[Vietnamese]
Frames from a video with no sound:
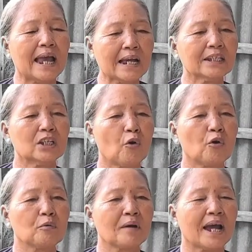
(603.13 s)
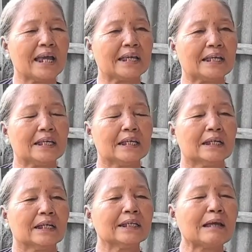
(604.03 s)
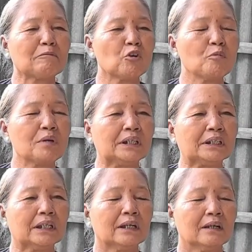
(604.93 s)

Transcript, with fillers: gán dồi mài cái tâm của mình.